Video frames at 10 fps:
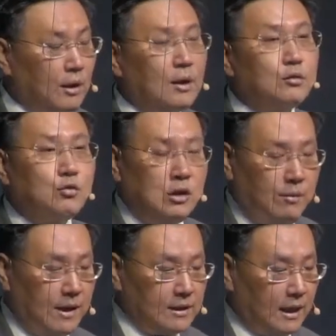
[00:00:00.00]

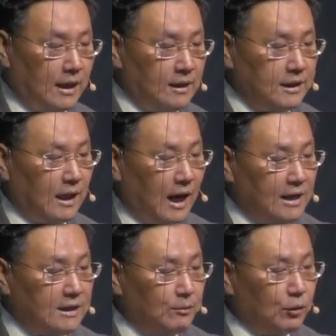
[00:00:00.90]
주님의 사랑을 잘
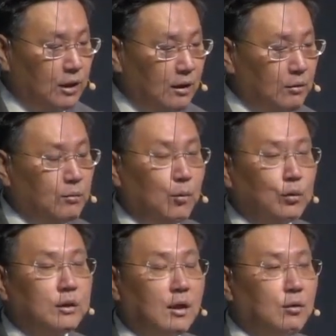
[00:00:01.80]
알지 못하고,
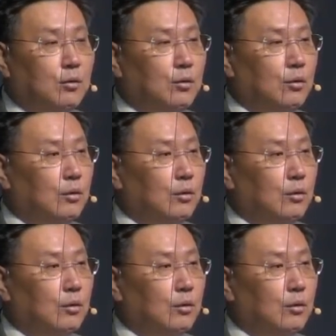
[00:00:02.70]
못하고